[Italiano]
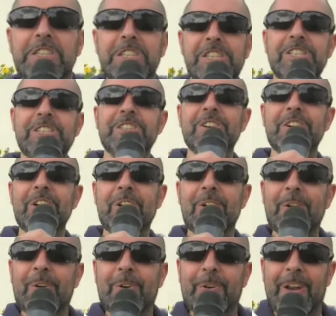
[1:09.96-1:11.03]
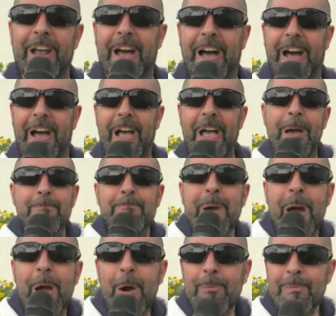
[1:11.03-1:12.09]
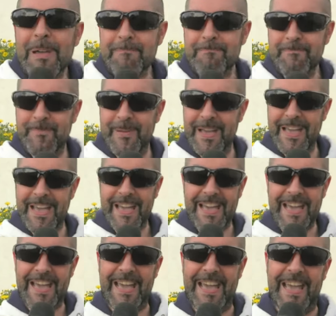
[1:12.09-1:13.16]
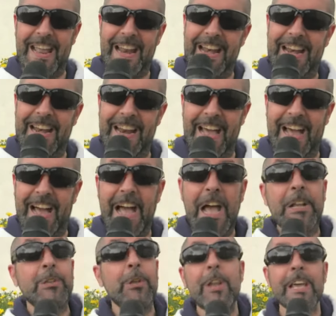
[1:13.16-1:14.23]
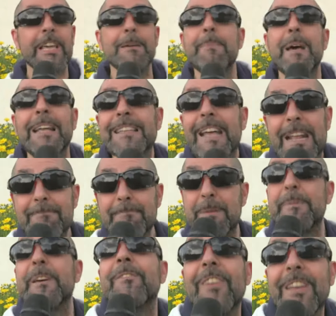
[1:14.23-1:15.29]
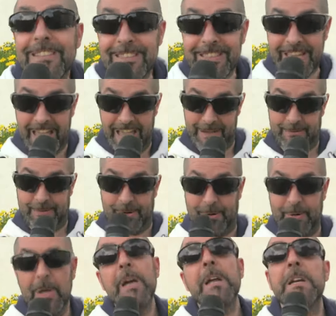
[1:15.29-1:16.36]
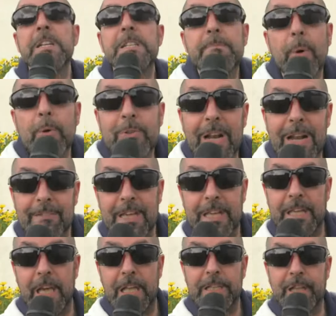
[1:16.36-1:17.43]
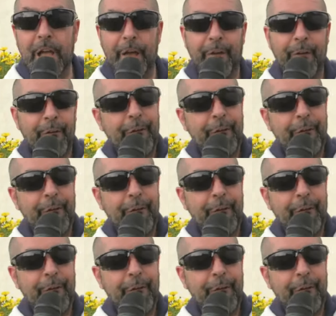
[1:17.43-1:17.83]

Signora, ma com'è bella! Non è che me la darebbe per 20 euro, risponde la vecchietta.